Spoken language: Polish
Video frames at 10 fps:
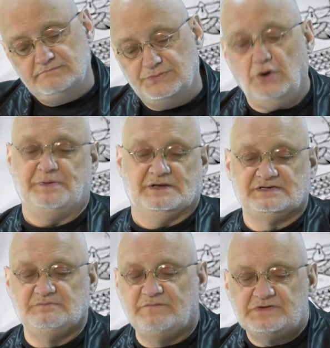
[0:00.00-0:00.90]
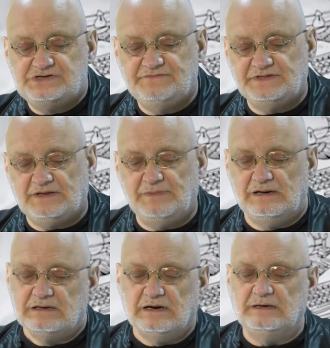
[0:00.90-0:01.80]
drobiazg, bo właściwie
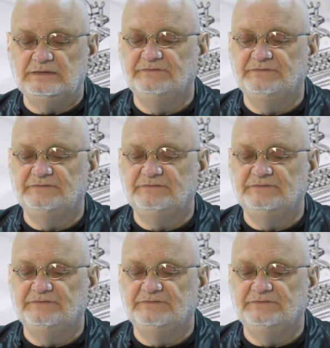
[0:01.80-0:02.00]
tabelka,